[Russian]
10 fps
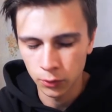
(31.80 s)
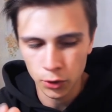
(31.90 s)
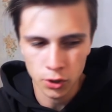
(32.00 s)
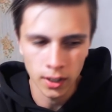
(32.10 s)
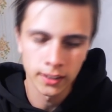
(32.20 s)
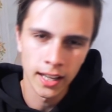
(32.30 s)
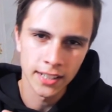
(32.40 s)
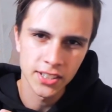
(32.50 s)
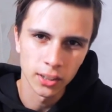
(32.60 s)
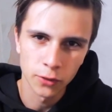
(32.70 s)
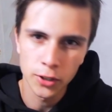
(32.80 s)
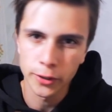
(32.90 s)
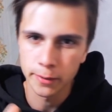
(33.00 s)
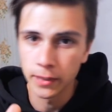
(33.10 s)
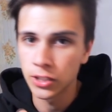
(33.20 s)
Ночью, когда я снял видео,
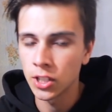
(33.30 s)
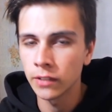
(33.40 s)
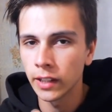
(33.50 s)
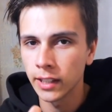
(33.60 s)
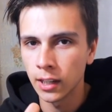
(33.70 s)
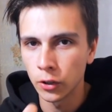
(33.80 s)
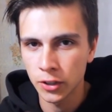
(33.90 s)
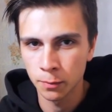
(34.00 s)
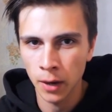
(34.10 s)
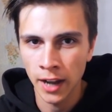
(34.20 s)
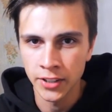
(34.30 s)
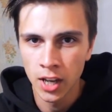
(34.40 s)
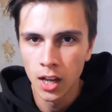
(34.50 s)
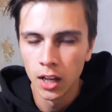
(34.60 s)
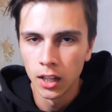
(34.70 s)
смонтировал, я лег спать.
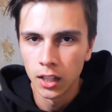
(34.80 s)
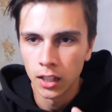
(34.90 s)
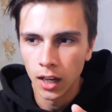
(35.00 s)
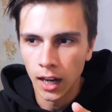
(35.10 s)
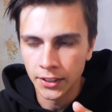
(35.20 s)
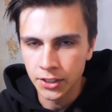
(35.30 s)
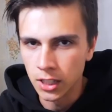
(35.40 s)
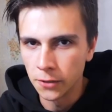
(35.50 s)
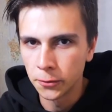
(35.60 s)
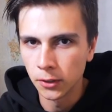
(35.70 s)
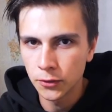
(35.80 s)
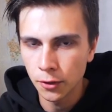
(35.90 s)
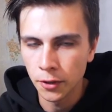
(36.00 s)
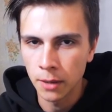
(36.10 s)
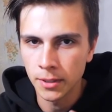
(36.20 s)
А телефон все
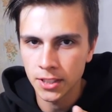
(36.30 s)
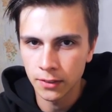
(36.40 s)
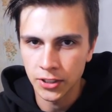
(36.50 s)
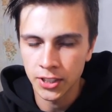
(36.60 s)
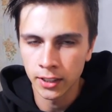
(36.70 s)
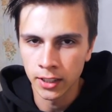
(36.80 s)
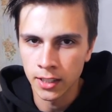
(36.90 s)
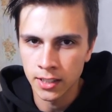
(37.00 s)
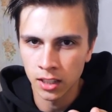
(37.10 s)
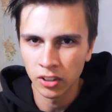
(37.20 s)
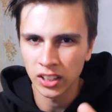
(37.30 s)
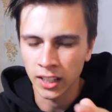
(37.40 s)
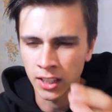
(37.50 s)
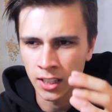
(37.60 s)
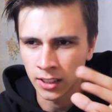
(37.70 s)
время светил и издавал
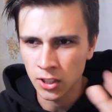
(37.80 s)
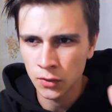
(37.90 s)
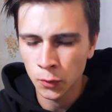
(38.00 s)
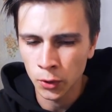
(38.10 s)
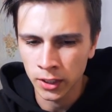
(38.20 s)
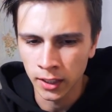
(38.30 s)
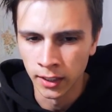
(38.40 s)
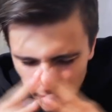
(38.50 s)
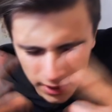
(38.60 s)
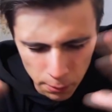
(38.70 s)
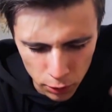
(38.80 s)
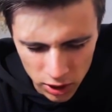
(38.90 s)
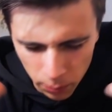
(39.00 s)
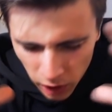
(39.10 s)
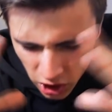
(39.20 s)
какие-то звуки. Это
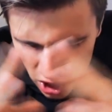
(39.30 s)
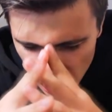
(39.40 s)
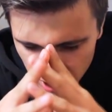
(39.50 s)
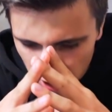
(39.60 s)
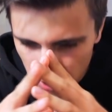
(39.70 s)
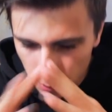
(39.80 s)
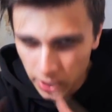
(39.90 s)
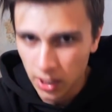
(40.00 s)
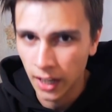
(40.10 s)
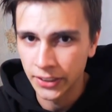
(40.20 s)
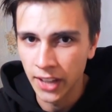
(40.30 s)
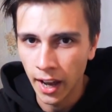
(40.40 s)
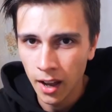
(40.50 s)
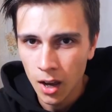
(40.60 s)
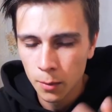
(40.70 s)
просто было жесть как
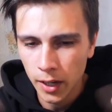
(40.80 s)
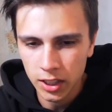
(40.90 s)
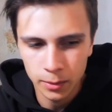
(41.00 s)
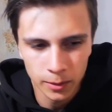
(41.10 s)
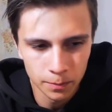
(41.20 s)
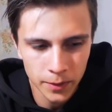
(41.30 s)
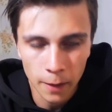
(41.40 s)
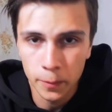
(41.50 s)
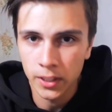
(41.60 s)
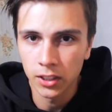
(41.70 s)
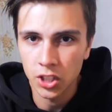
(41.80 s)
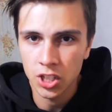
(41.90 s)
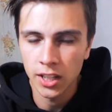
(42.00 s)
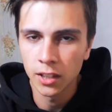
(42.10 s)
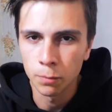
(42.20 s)
неприятно. Поэтому я принял
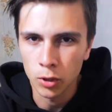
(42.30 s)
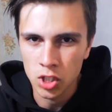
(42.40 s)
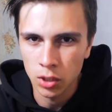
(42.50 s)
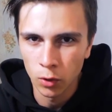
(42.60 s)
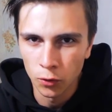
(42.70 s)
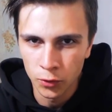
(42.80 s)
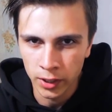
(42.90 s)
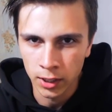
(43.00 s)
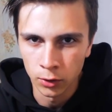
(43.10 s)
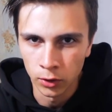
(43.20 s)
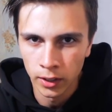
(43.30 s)
решение и просто его выкинул.